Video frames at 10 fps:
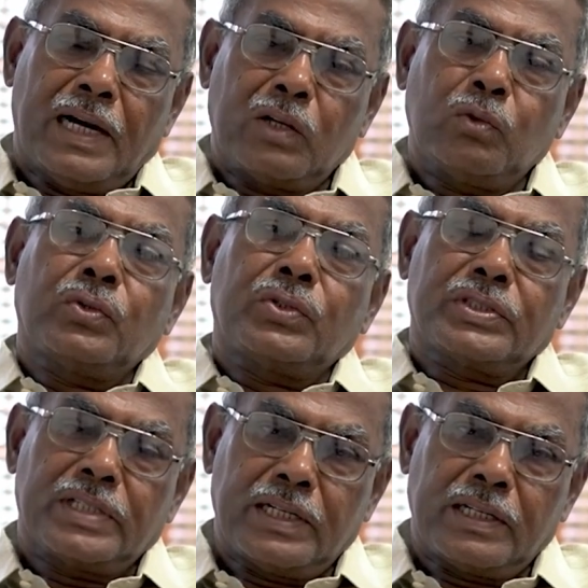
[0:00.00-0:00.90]

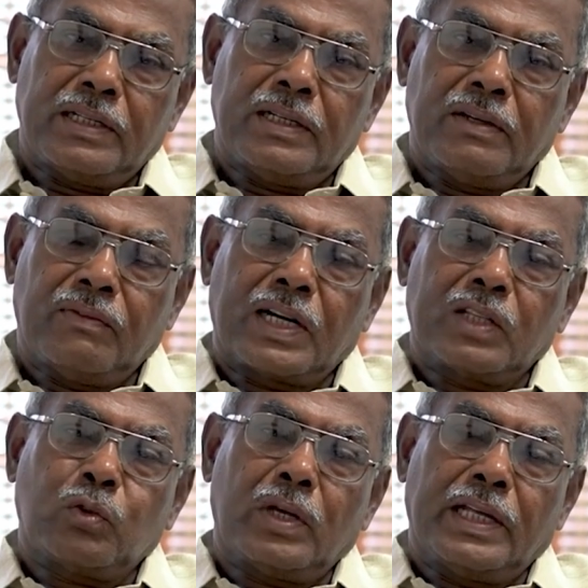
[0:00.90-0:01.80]
அரூருக்கு சென்று
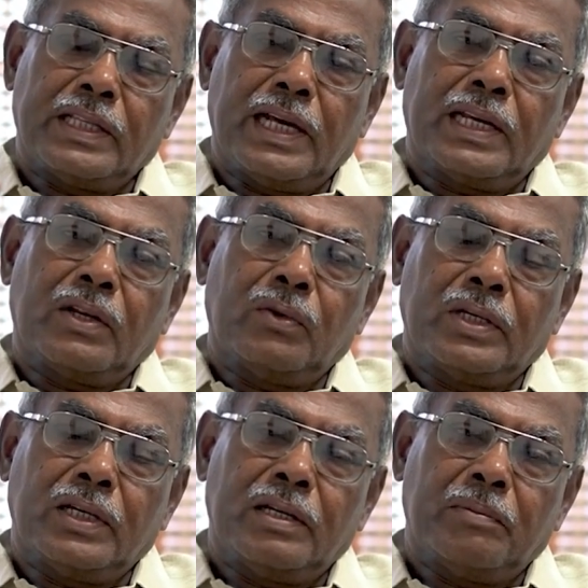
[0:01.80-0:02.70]
வனத்துறை
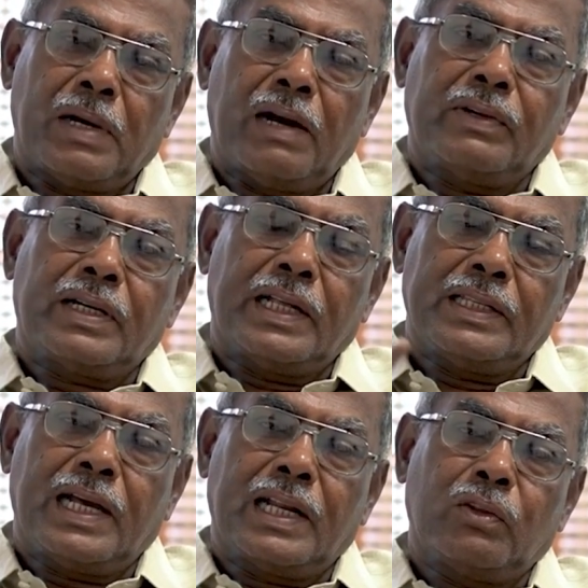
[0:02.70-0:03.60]
அதிகாரிகளோடு மாவட்ட
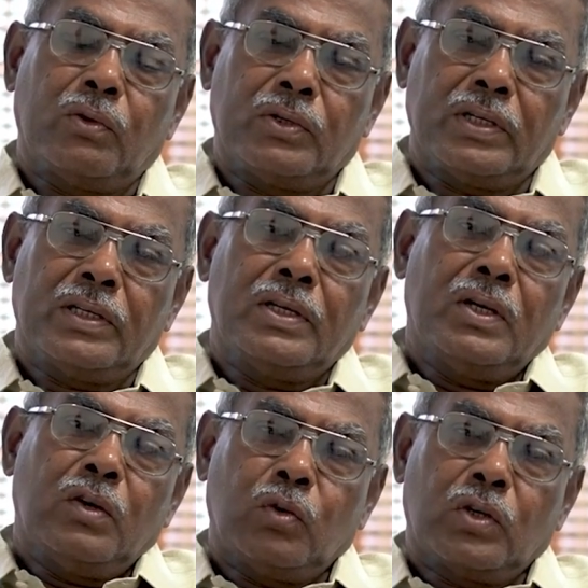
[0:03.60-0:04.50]
அதிகாரிகளோடு
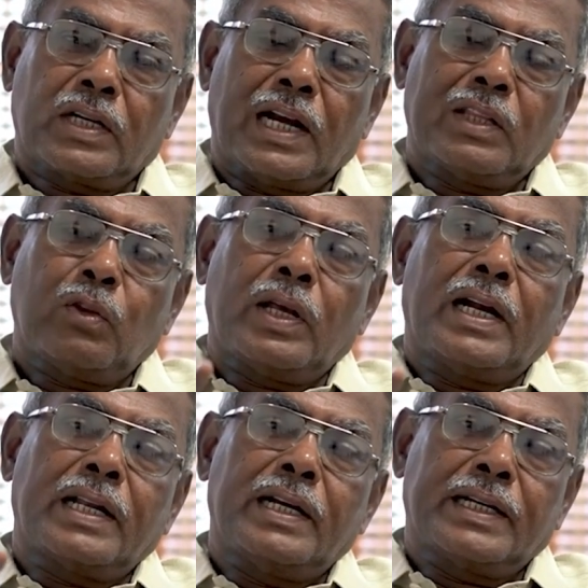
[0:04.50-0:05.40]
ஒரு
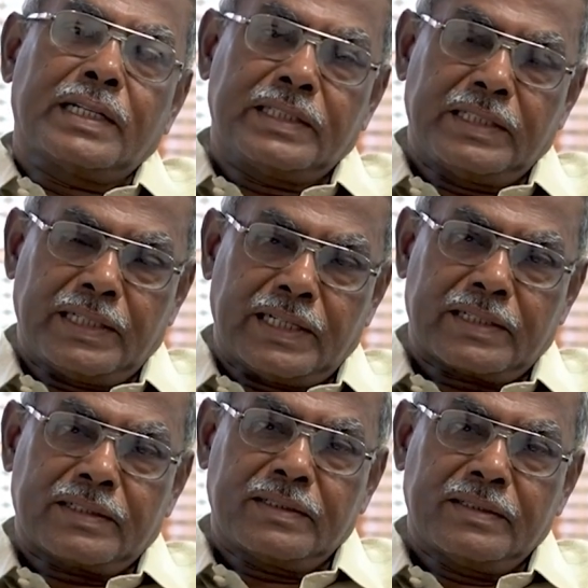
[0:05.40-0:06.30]
கலந்துரையாடலை நடத்தியிருக்கிறார்